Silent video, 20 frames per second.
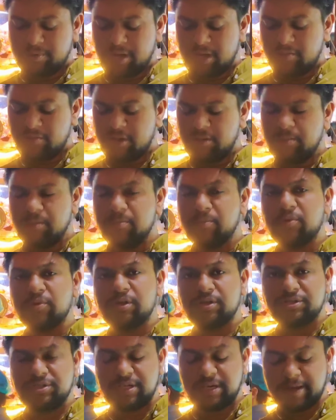प्राइस वाइज भी
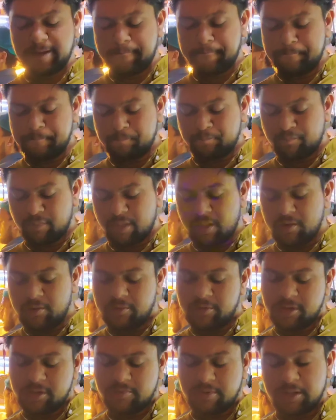बहुत अच्छा
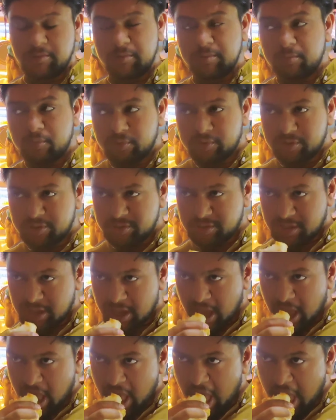है रेट वाइज भी बहुत अच्छा
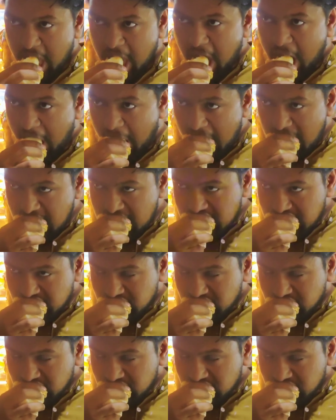है क्वांटिटी